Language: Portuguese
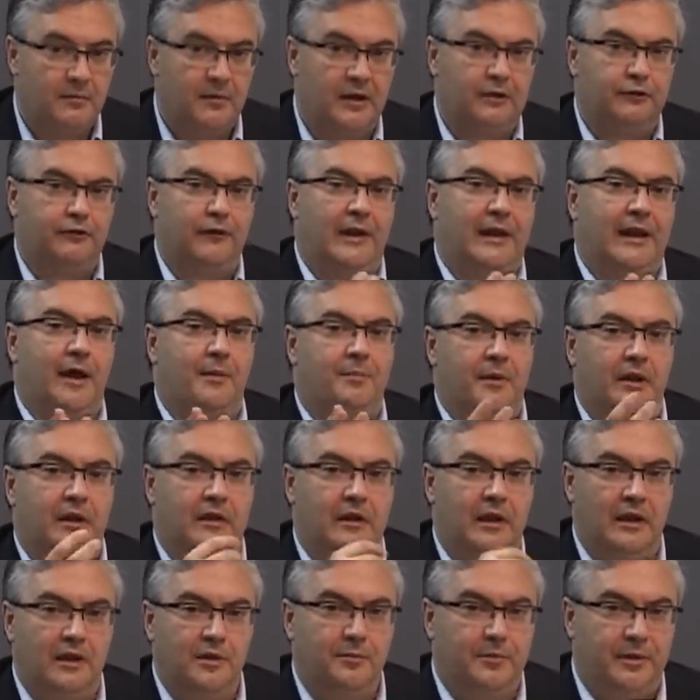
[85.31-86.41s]
mas falar para
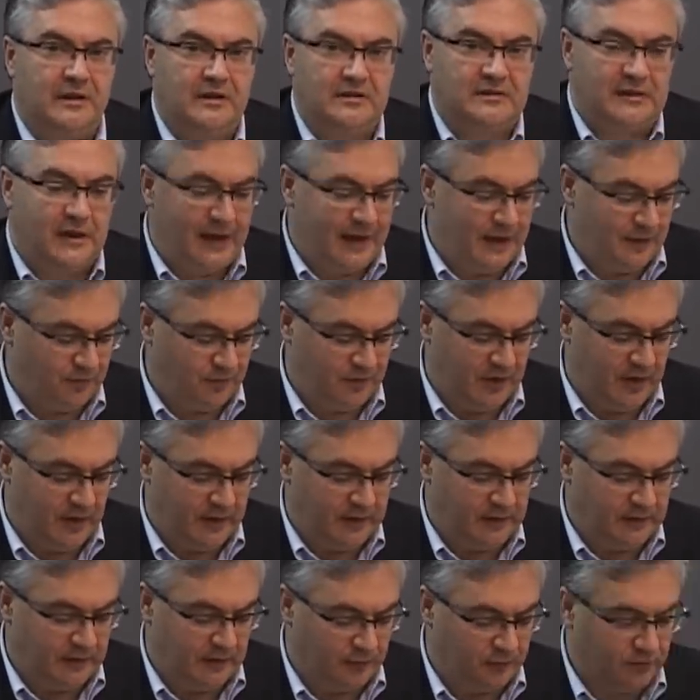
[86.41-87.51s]
aquele empresário que
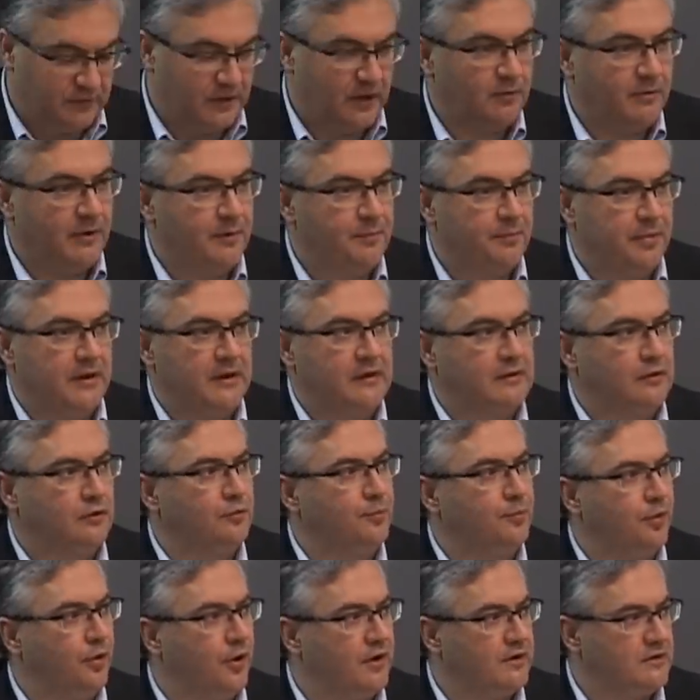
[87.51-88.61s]
ainda não tem uma empresa no
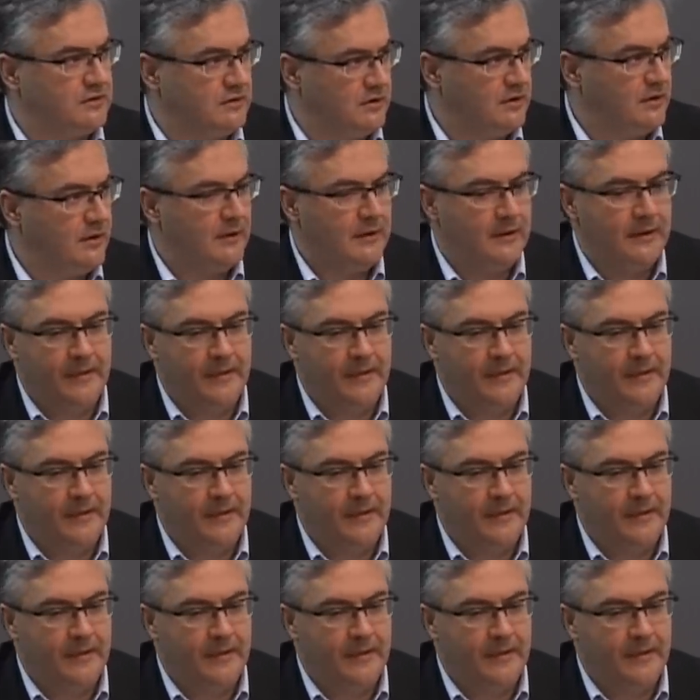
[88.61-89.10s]
porte